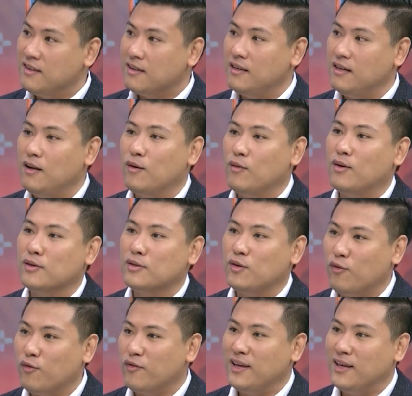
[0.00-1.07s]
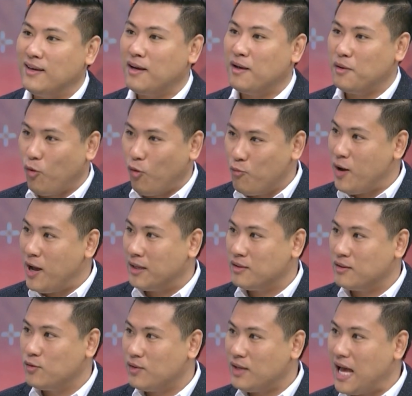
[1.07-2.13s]
คือเราเรียกว่าเราส่งฟรีก็รวมแบต
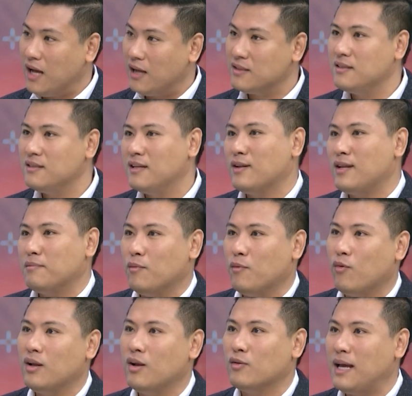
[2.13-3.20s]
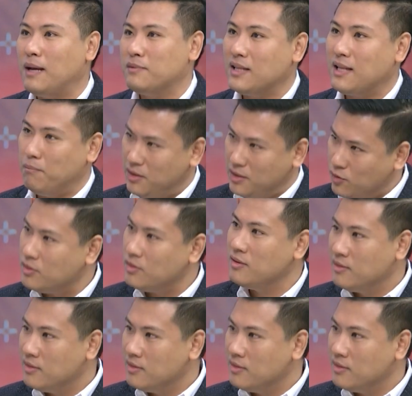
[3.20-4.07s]
ทุกอย่างจริงๆเราแทบจะบอกว่าเราแทบจะต่ำที่สุด